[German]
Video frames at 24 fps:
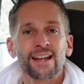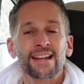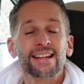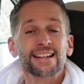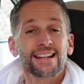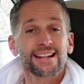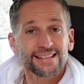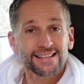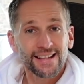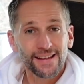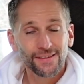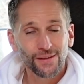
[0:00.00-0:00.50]

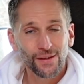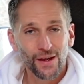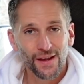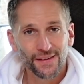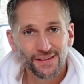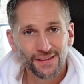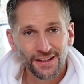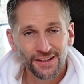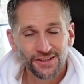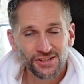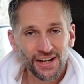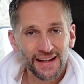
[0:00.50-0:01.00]
Jetzt hast du
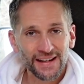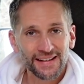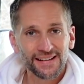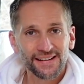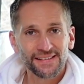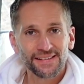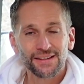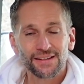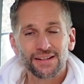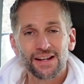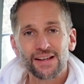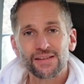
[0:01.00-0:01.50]
also eine
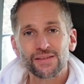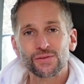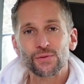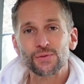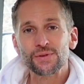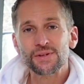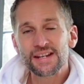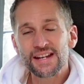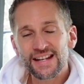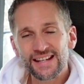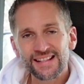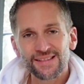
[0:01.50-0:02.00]
Checkliste, dass du
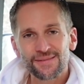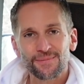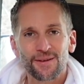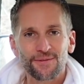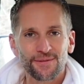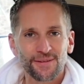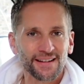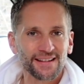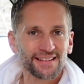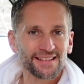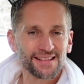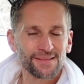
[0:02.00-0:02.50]
nichts mehr
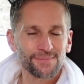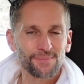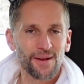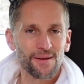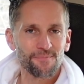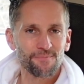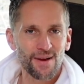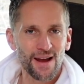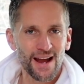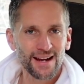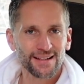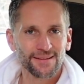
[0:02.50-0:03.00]
vergisst
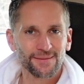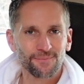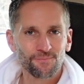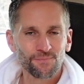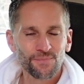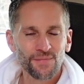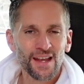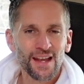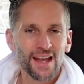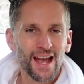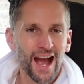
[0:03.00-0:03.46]
beim Packen,